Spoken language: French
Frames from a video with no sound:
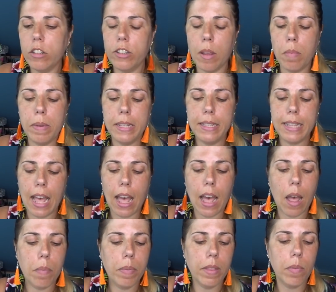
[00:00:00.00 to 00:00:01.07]
J'applique ça
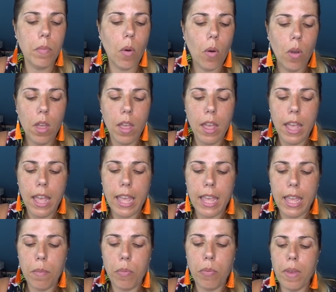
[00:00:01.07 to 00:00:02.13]
rapidement
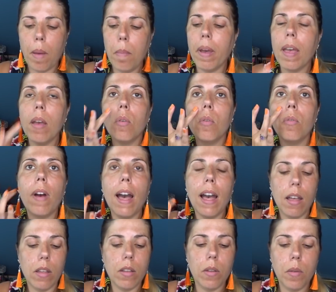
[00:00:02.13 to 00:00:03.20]
et après on va
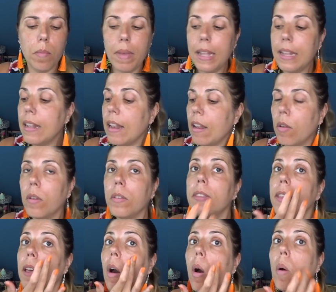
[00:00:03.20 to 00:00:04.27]
euh, mettre le
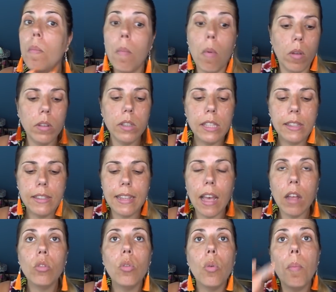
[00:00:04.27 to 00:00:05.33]
sérum qui
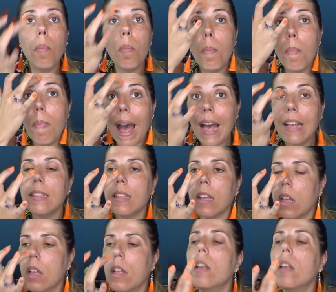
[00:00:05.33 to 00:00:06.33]
sert de base